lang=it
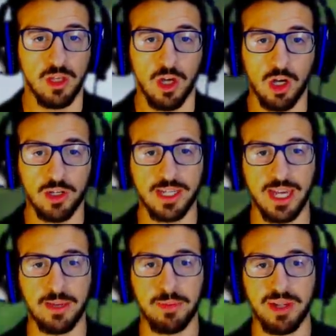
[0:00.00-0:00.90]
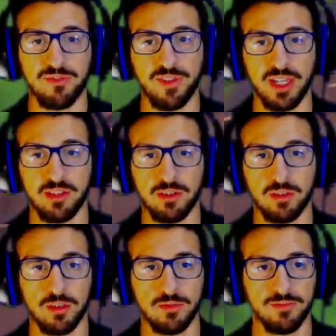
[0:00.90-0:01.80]
Ok,
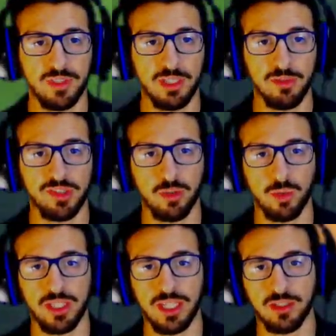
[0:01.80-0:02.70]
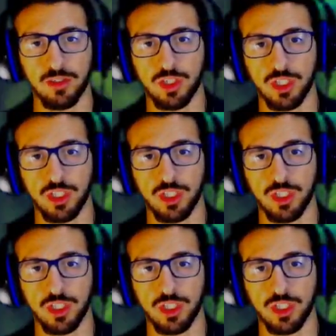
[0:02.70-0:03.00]
perfetto. Vediamo se qua dietro c'è